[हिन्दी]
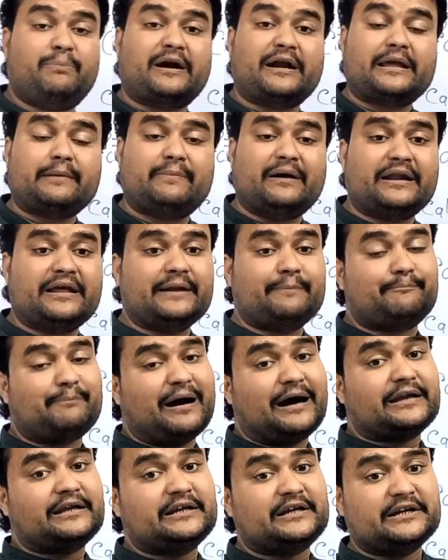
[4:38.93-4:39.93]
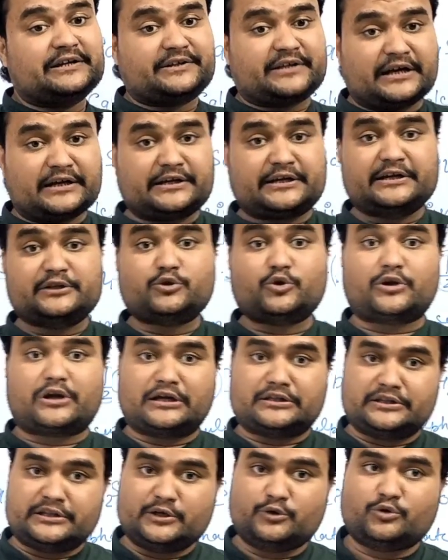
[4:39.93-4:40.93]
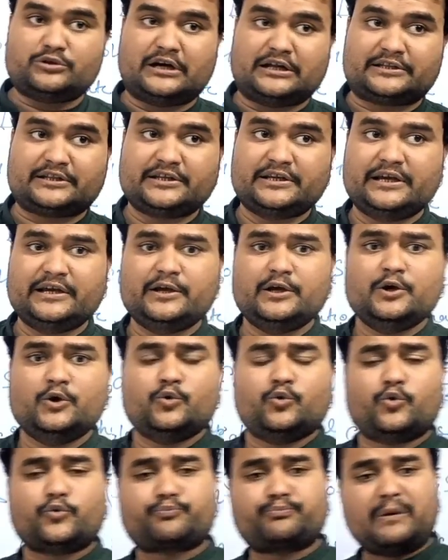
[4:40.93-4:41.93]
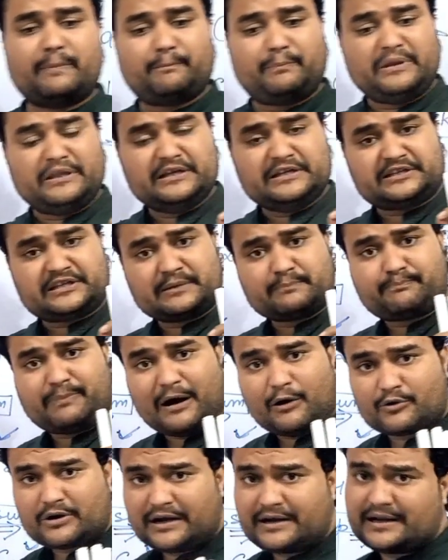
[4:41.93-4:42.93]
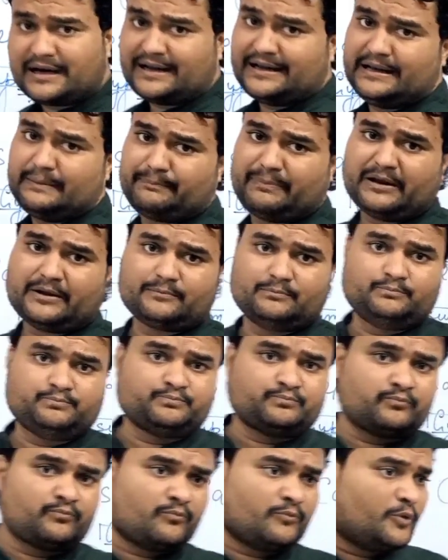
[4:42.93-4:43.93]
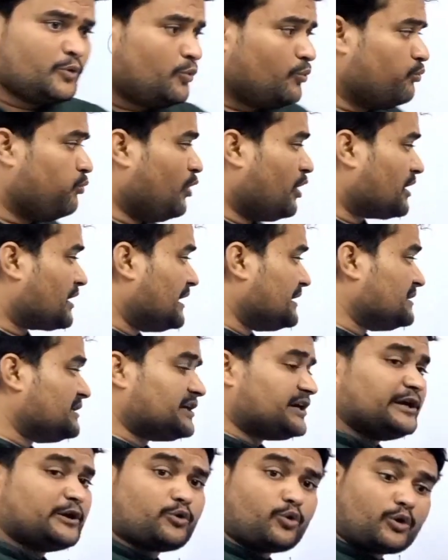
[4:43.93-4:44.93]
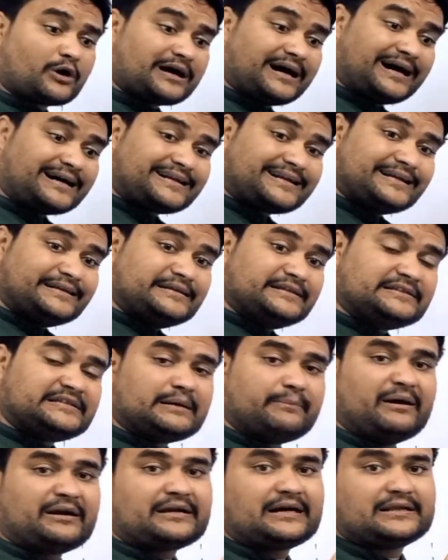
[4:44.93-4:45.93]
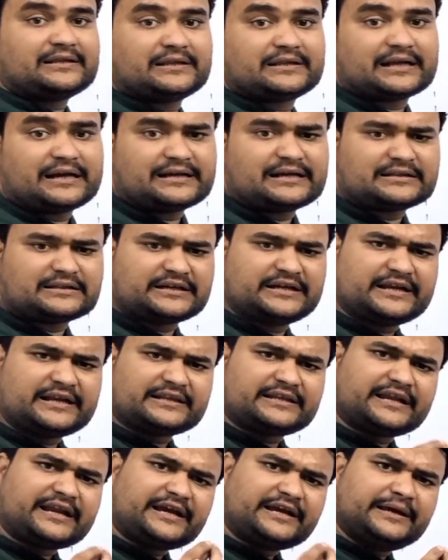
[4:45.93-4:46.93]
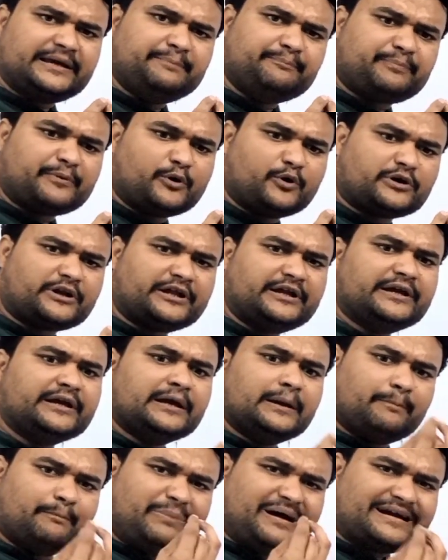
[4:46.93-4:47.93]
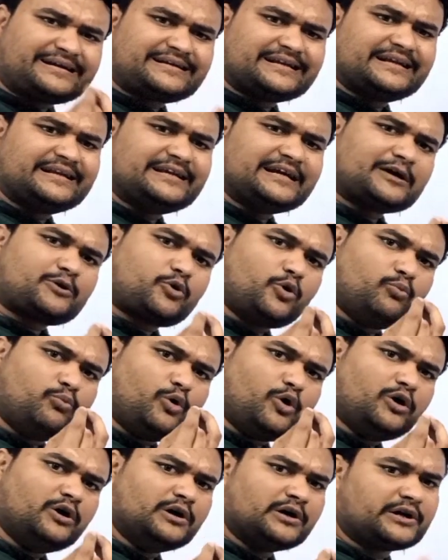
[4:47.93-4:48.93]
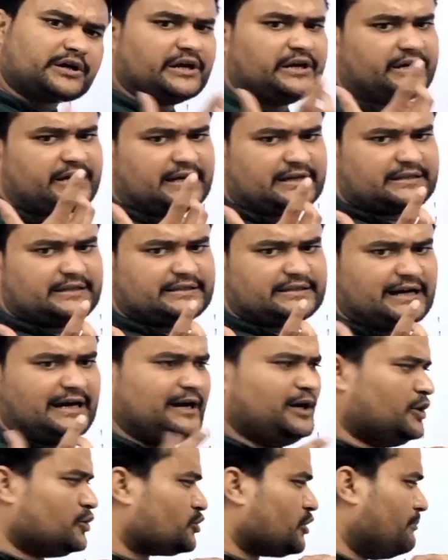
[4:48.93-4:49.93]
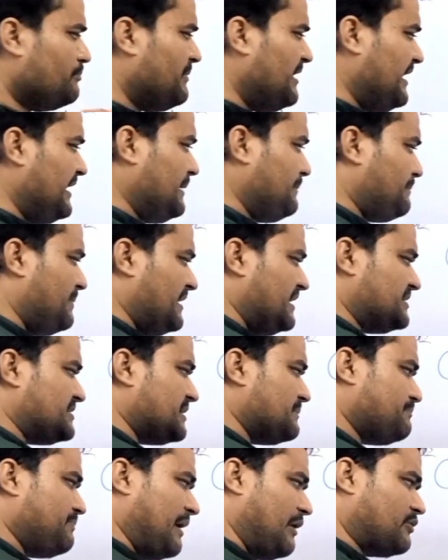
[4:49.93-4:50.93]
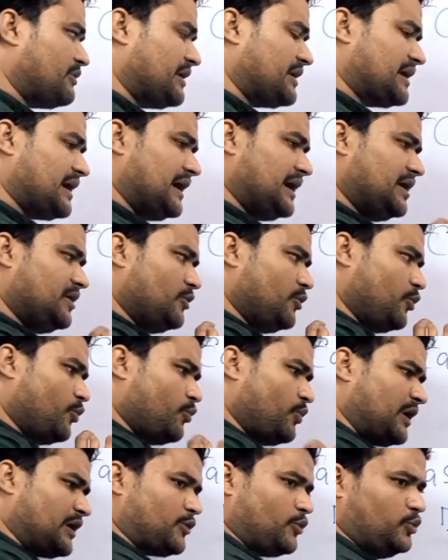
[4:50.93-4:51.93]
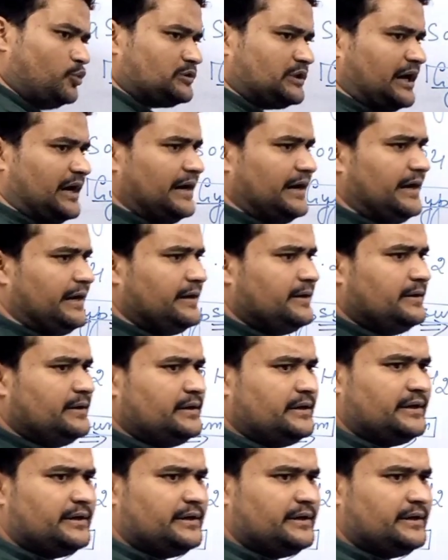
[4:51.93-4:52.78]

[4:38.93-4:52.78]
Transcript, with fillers: बड़ी बड़ी पानी की टंकी जो गंदी हो जाती है उसमें ब्लीचिंग पाउडर डालने पर वो गंदगी को काट के नीचे बैठा देता है या धीरे धीरे इम्प्योरिटी बैक्टीरिया को वो किल कर देता है तो मेन ब्लीचिंग पाउडर का वर्क होता है